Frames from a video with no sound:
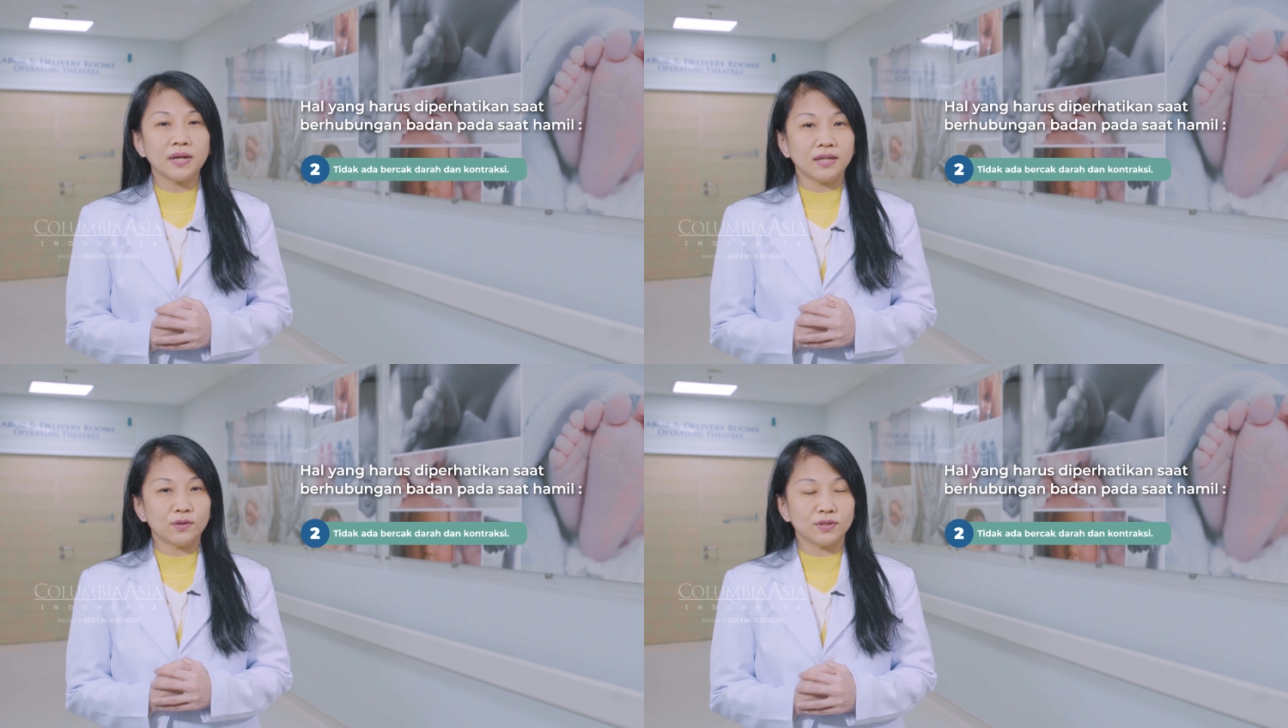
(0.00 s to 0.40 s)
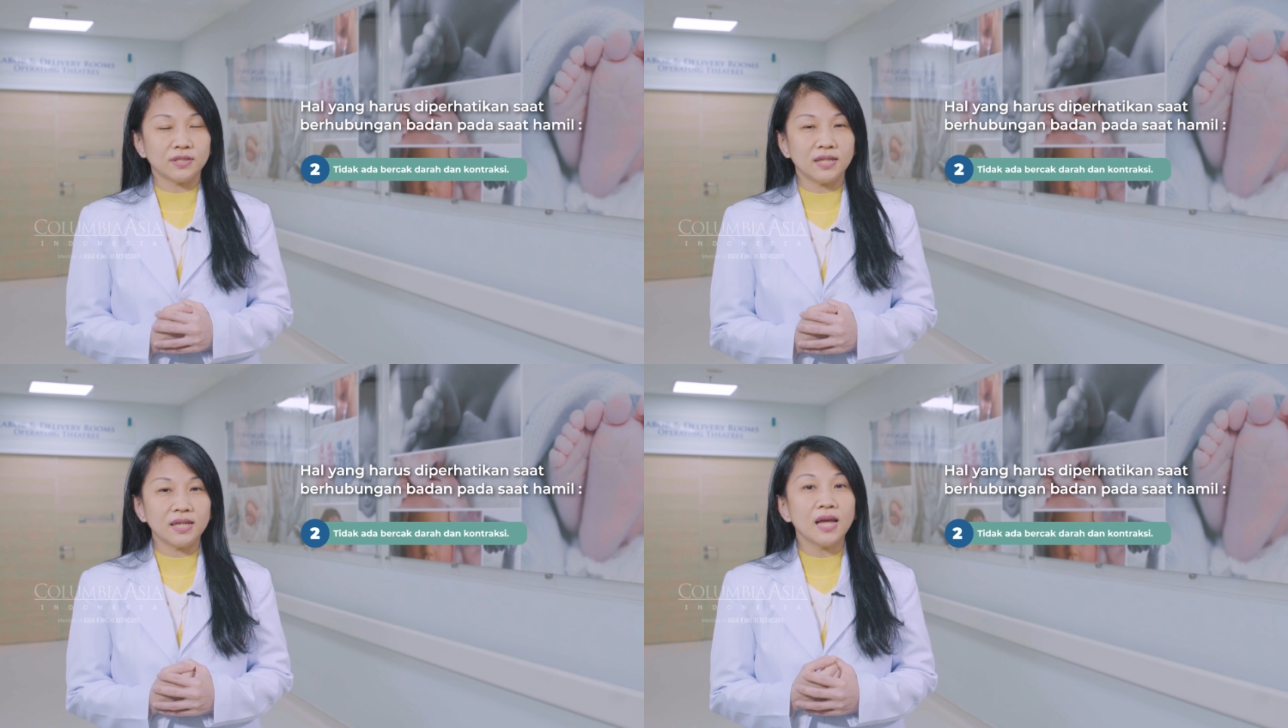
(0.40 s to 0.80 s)
badan itu
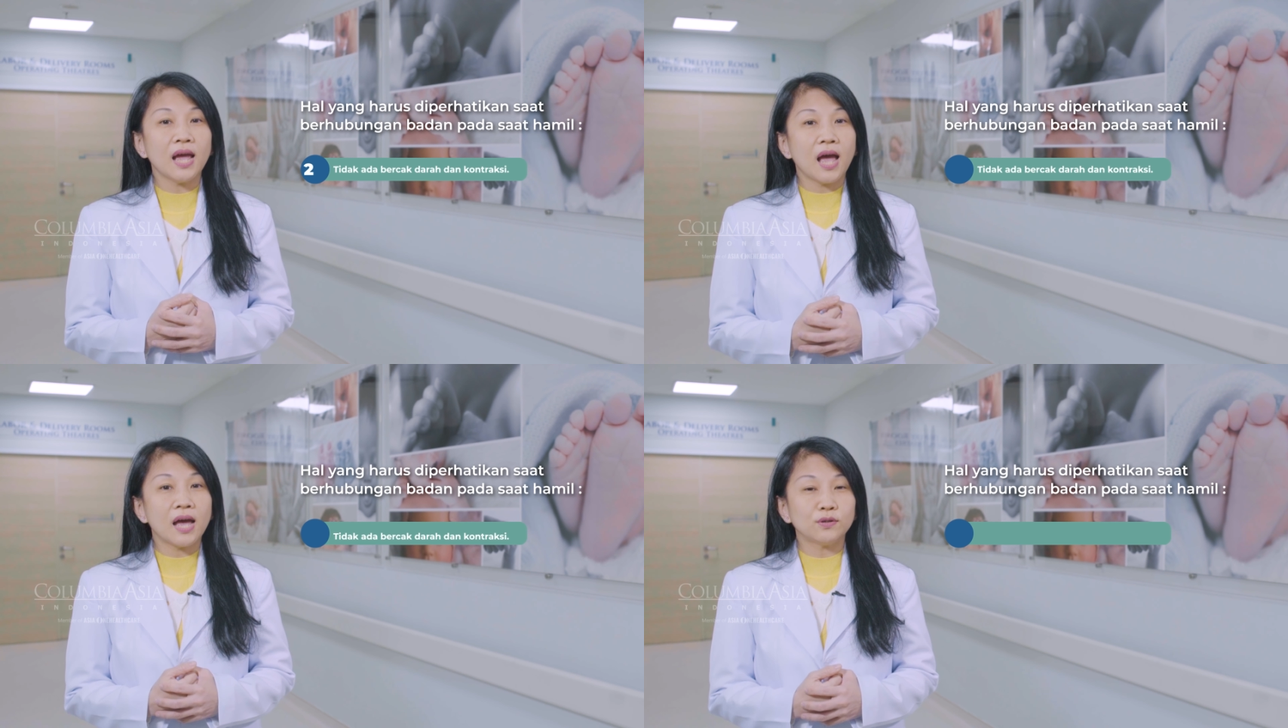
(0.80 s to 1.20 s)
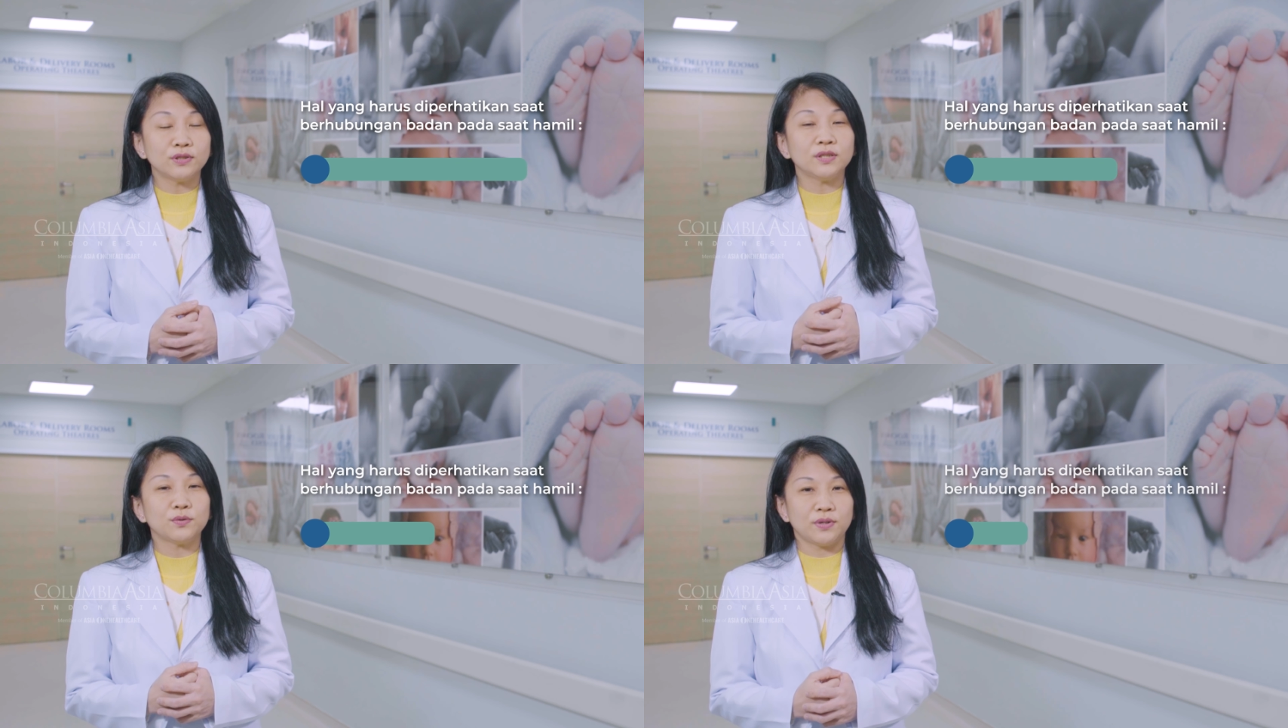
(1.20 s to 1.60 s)
sendiri harus
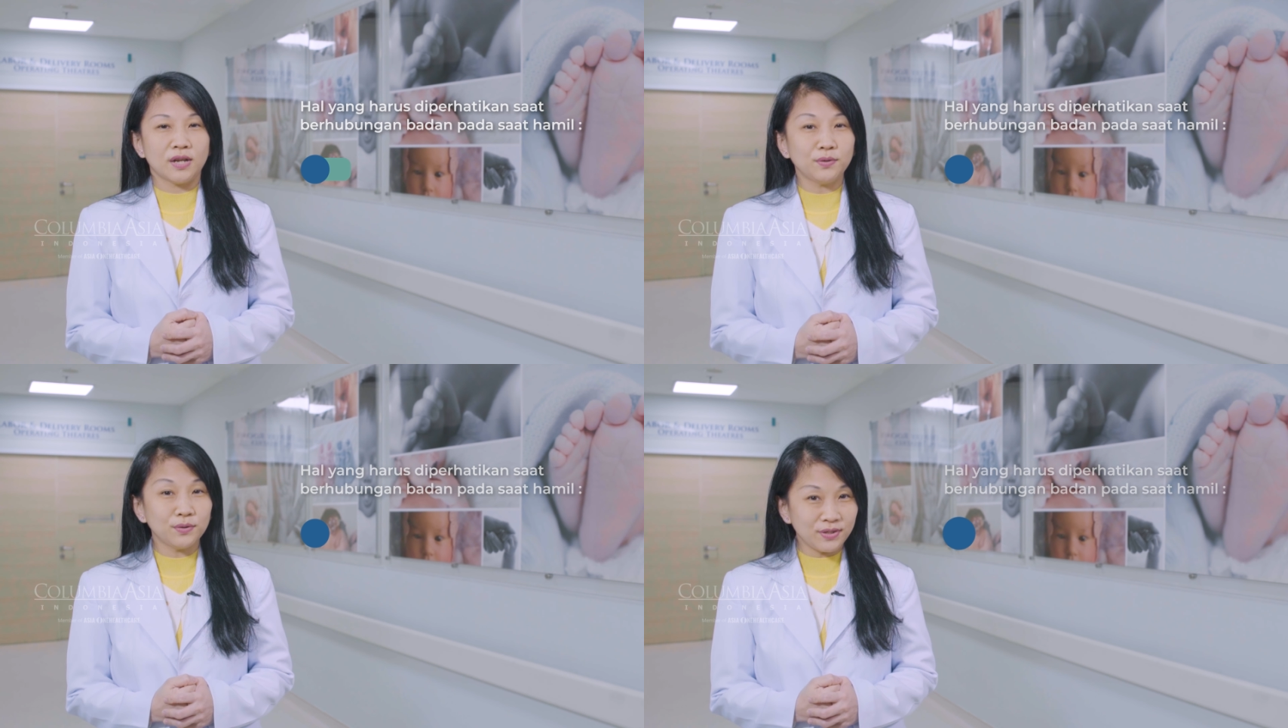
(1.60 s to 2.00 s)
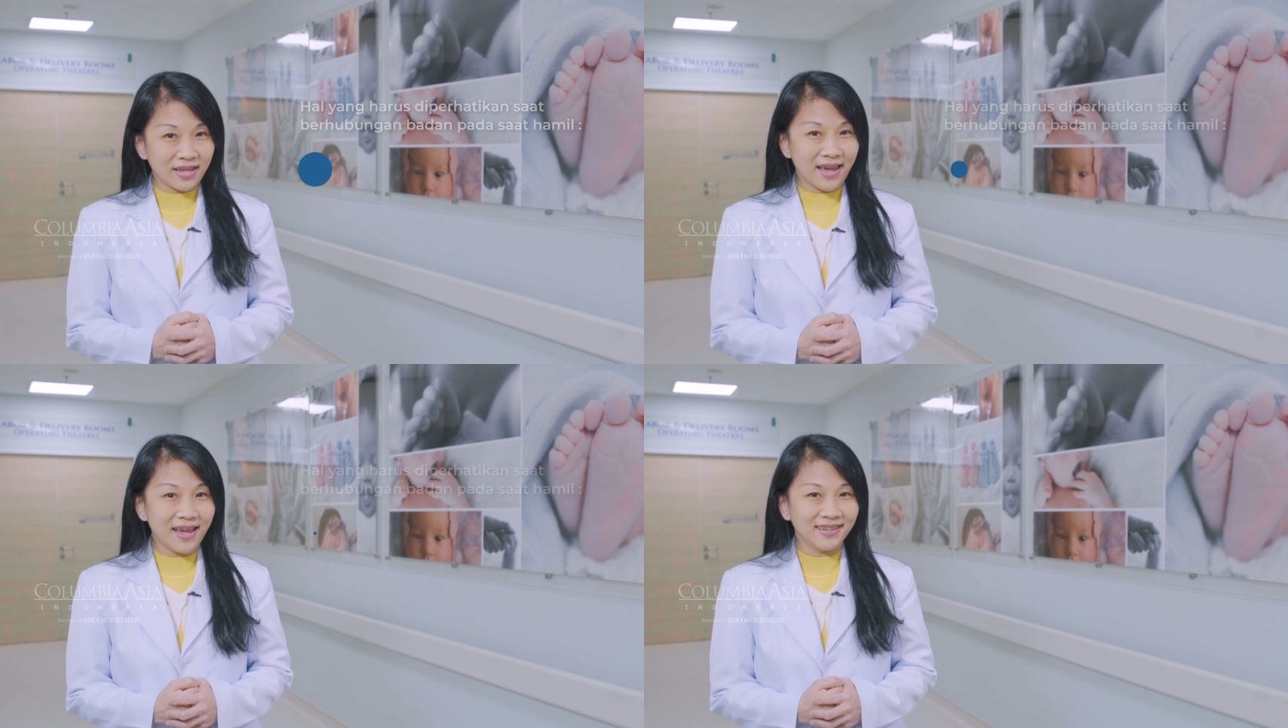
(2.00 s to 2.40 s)
ditunda dulu
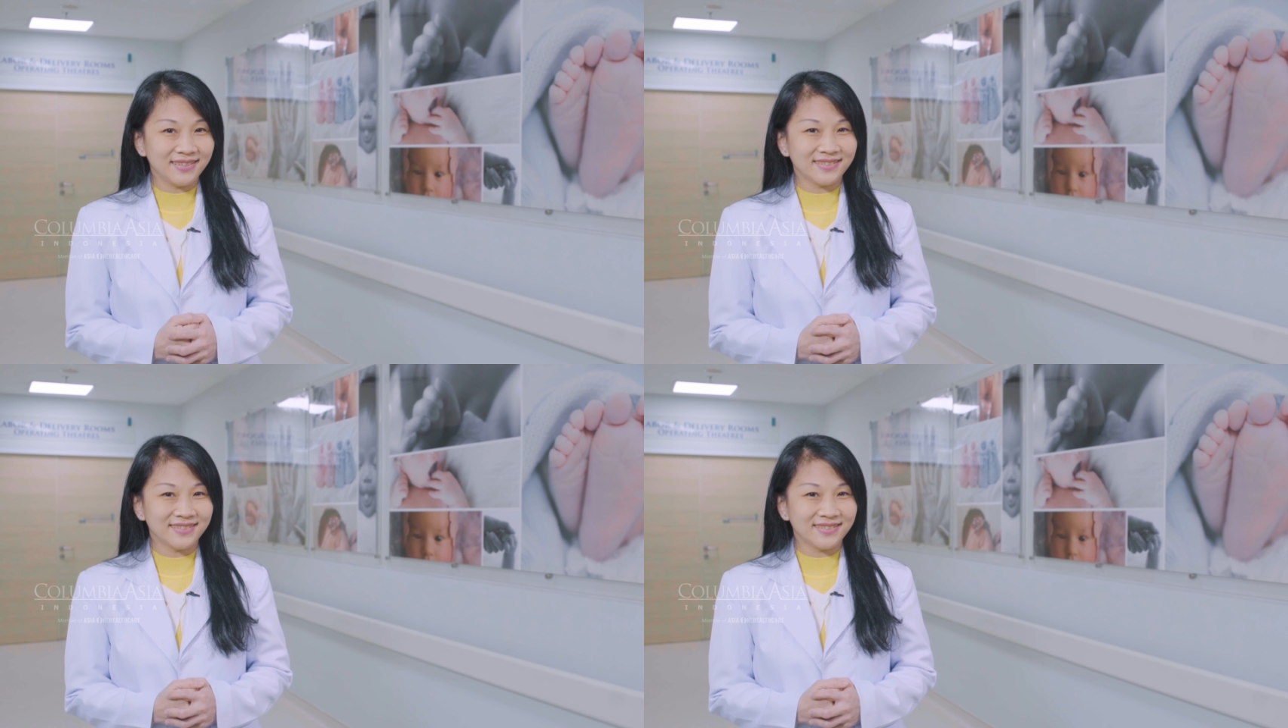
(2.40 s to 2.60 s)
ya.